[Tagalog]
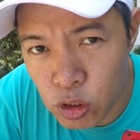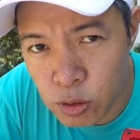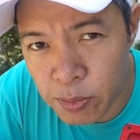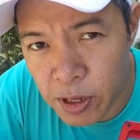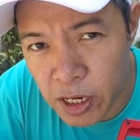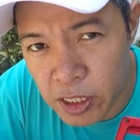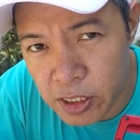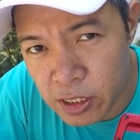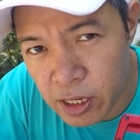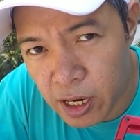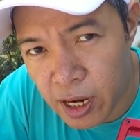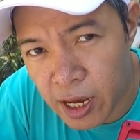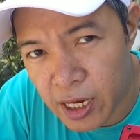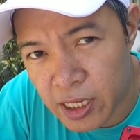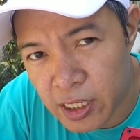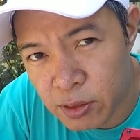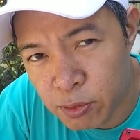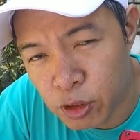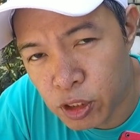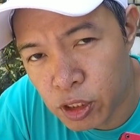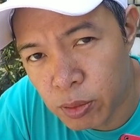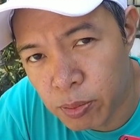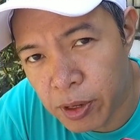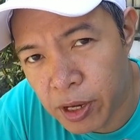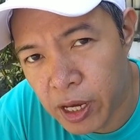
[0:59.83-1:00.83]
Specialized
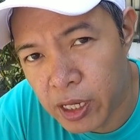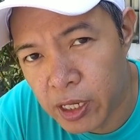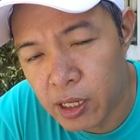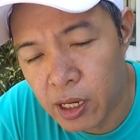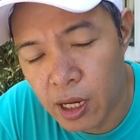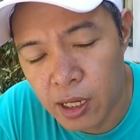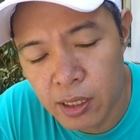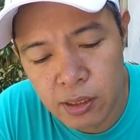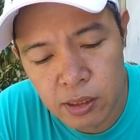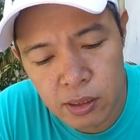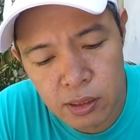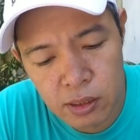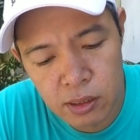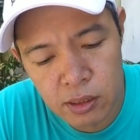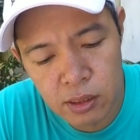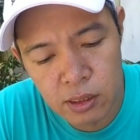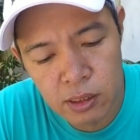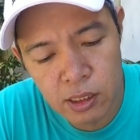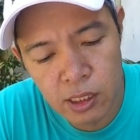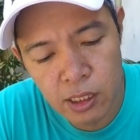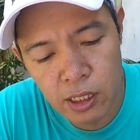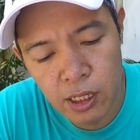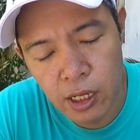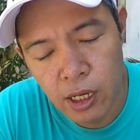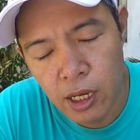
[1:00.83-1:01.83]
for the pedals.
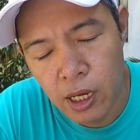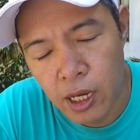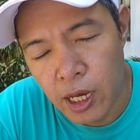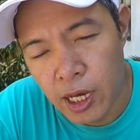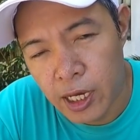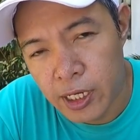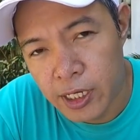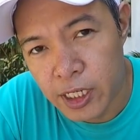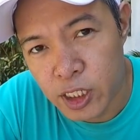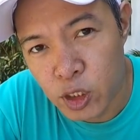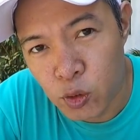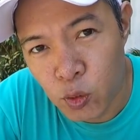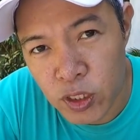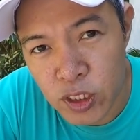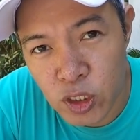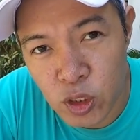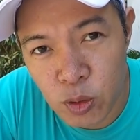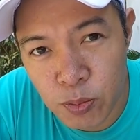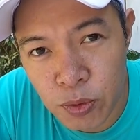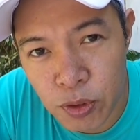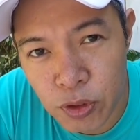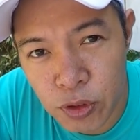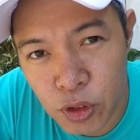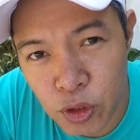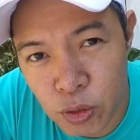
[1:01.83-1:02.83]
This was
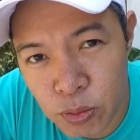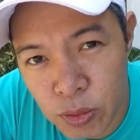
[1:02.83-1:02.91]
supposed